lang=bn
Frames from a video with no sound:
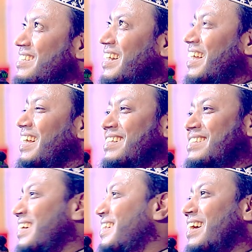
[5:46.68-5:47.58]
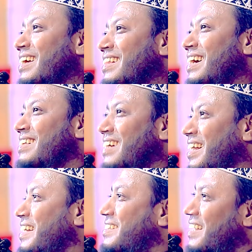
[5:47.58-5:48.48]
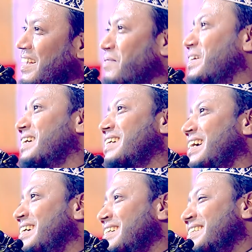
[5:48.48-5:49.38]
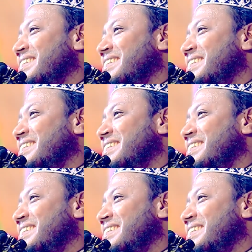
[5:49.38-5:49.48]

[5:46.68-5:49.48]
উনি যারে ইচ্ছা তারে দেয় যারে ইচ্ছা নামিয়ে দেয়